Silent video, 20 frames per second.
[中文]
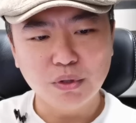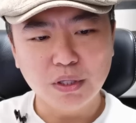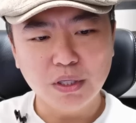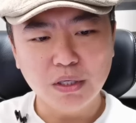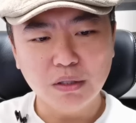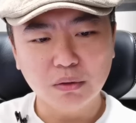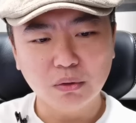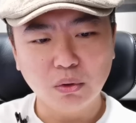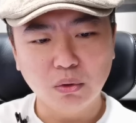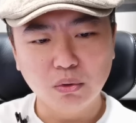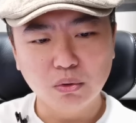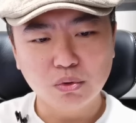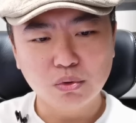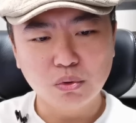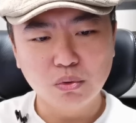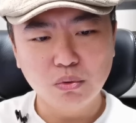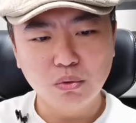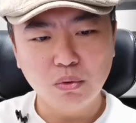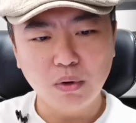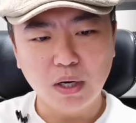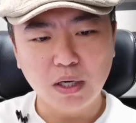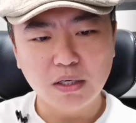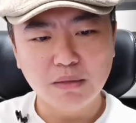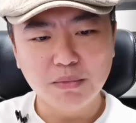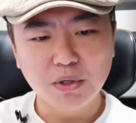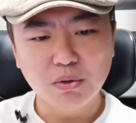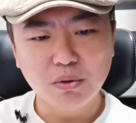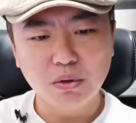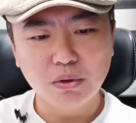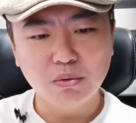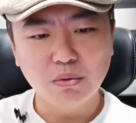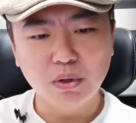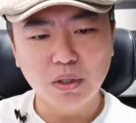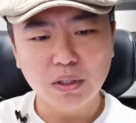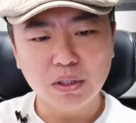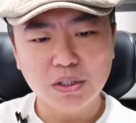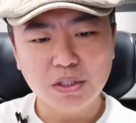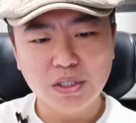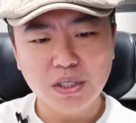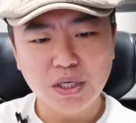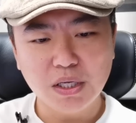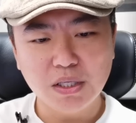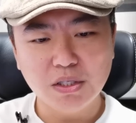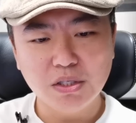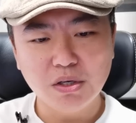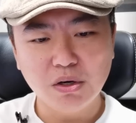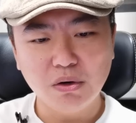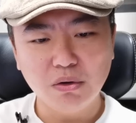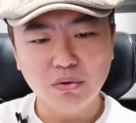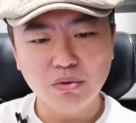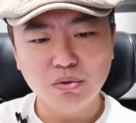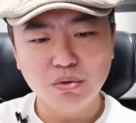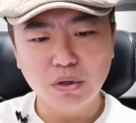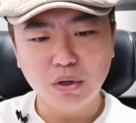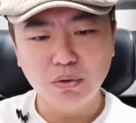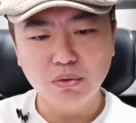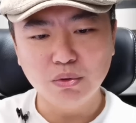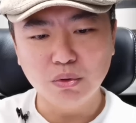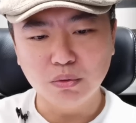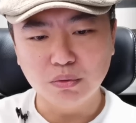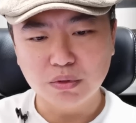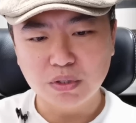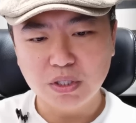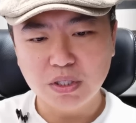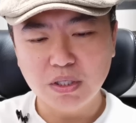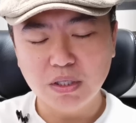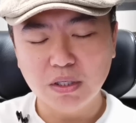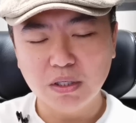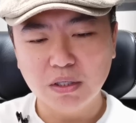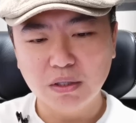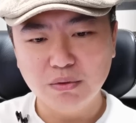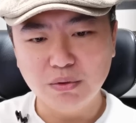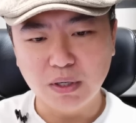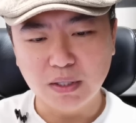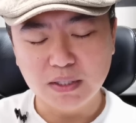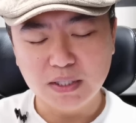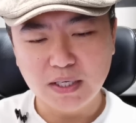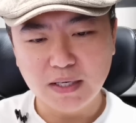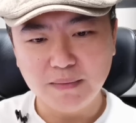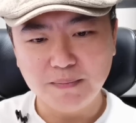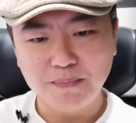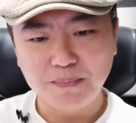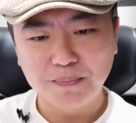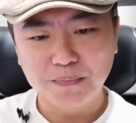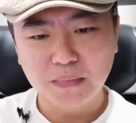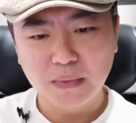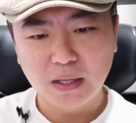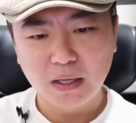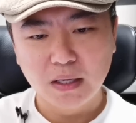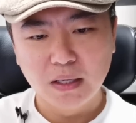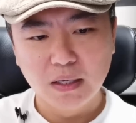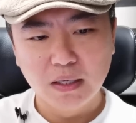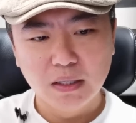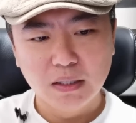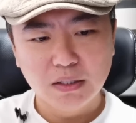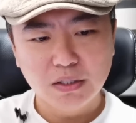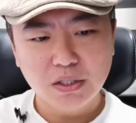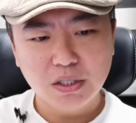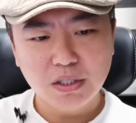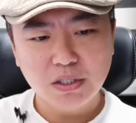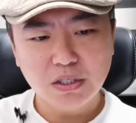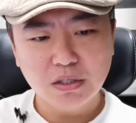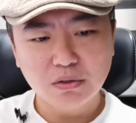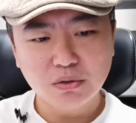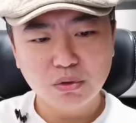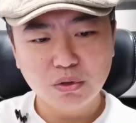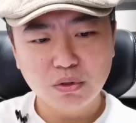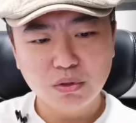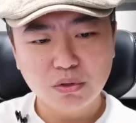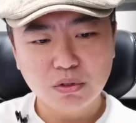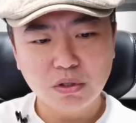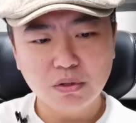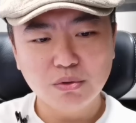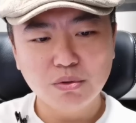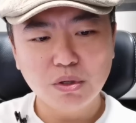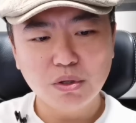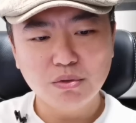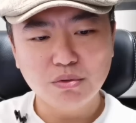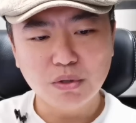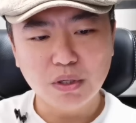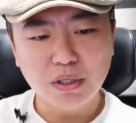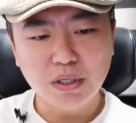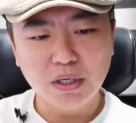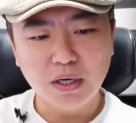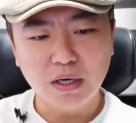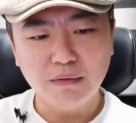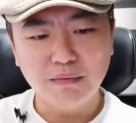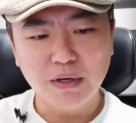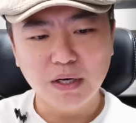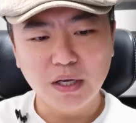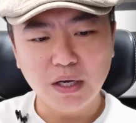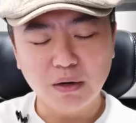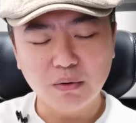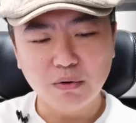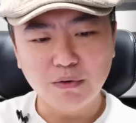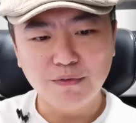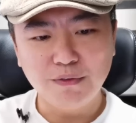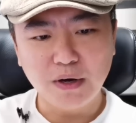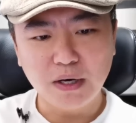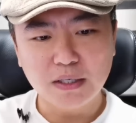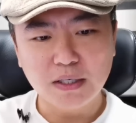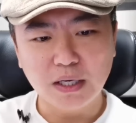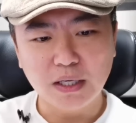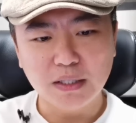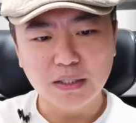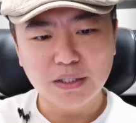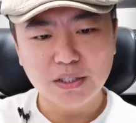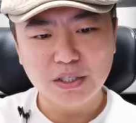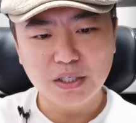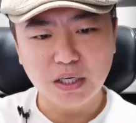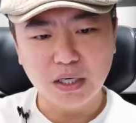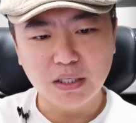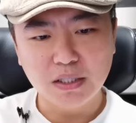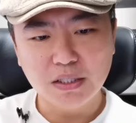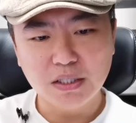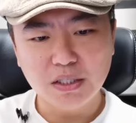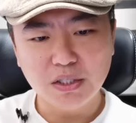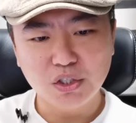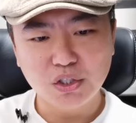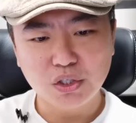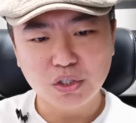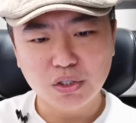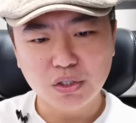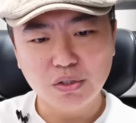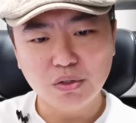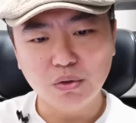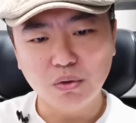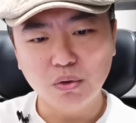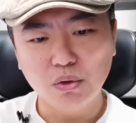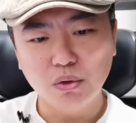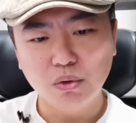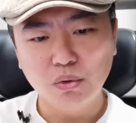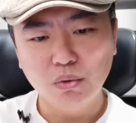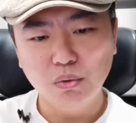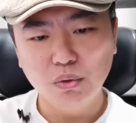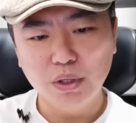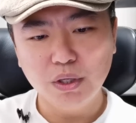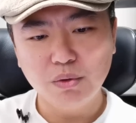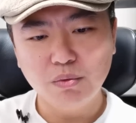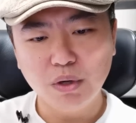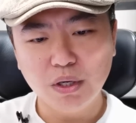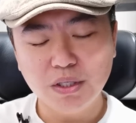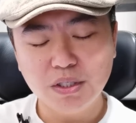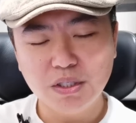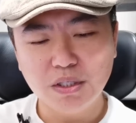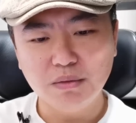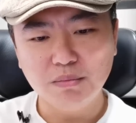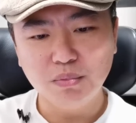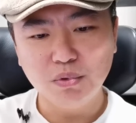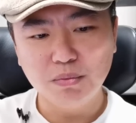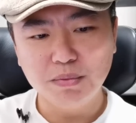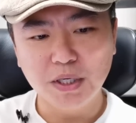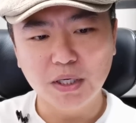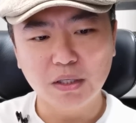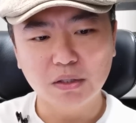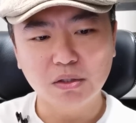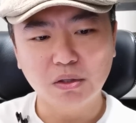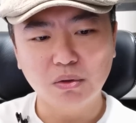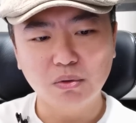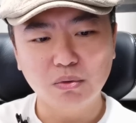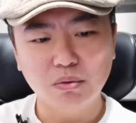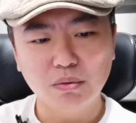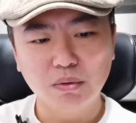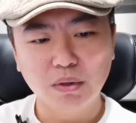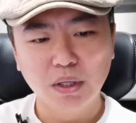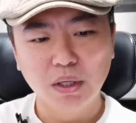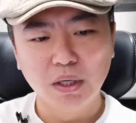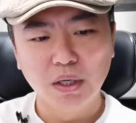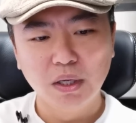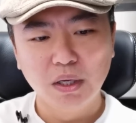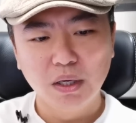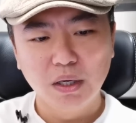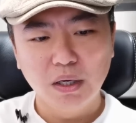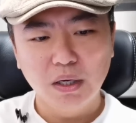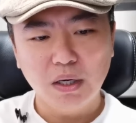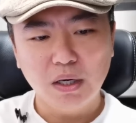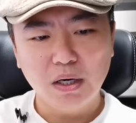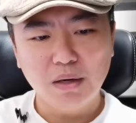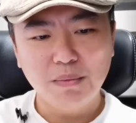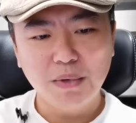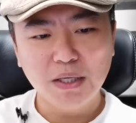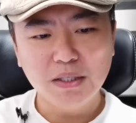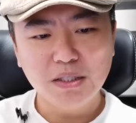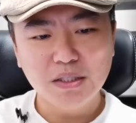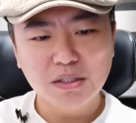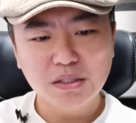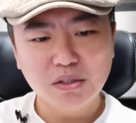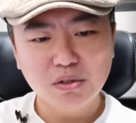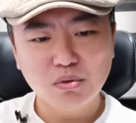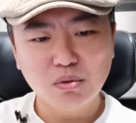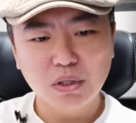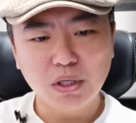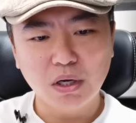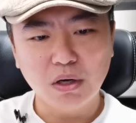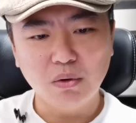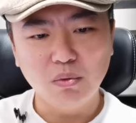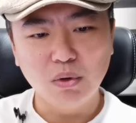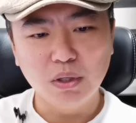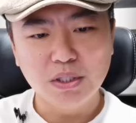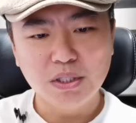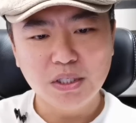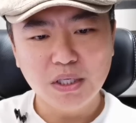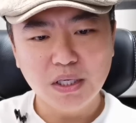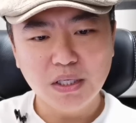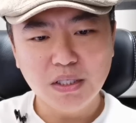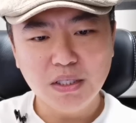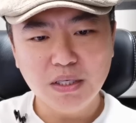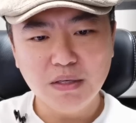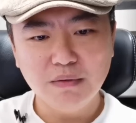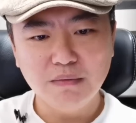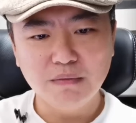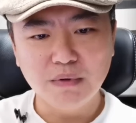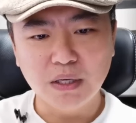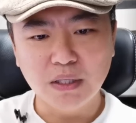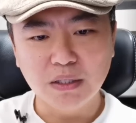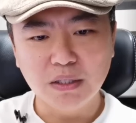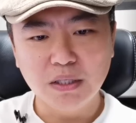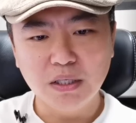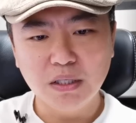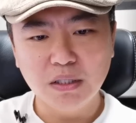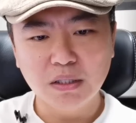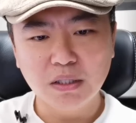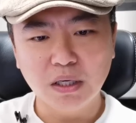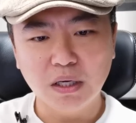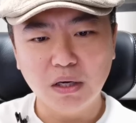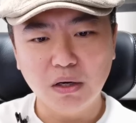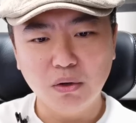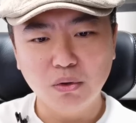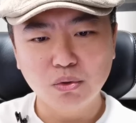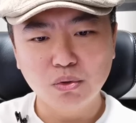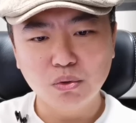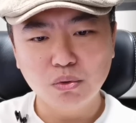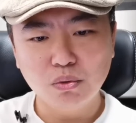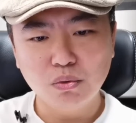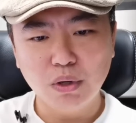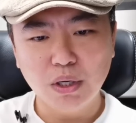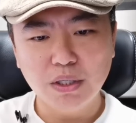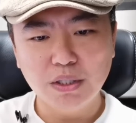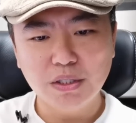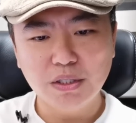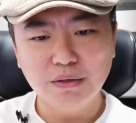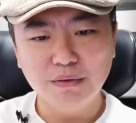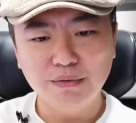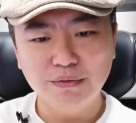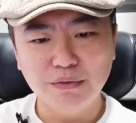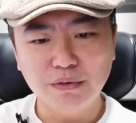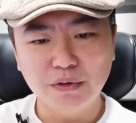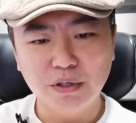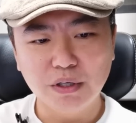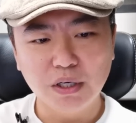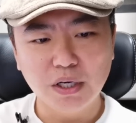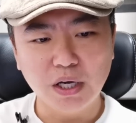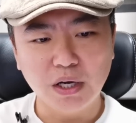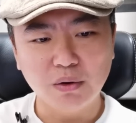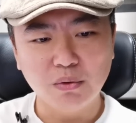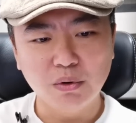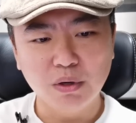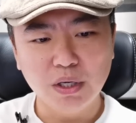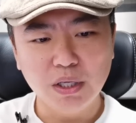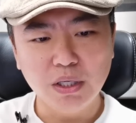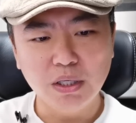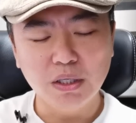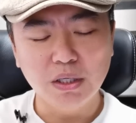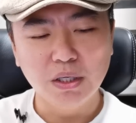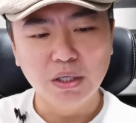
定同中华人民共和国建交，需要勇气和远见。这一正正确决定啊，为两国发展强劲、持久、互利关系铺平了道路。”阿尔巴尼斯说道：“我坚信稳定的澳中关系符合两国利益。